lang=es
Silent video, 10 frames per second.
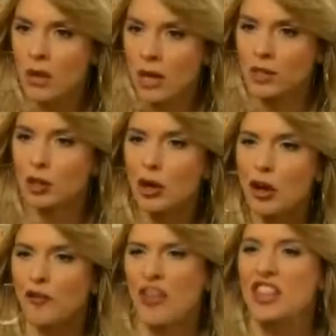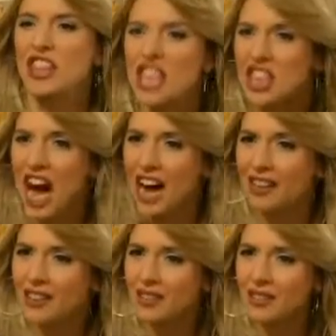Estoy
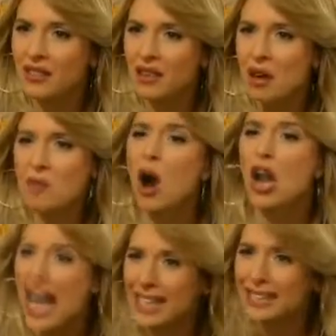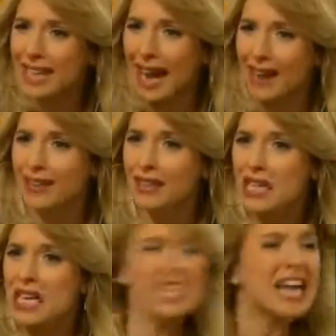ofendida, molesta
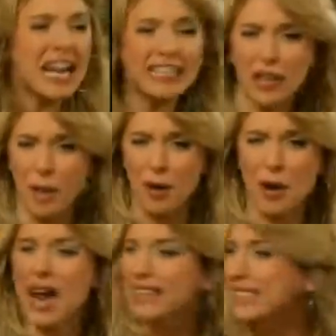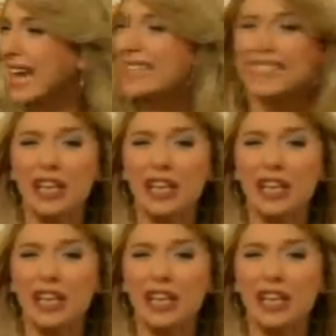y harta de poner carita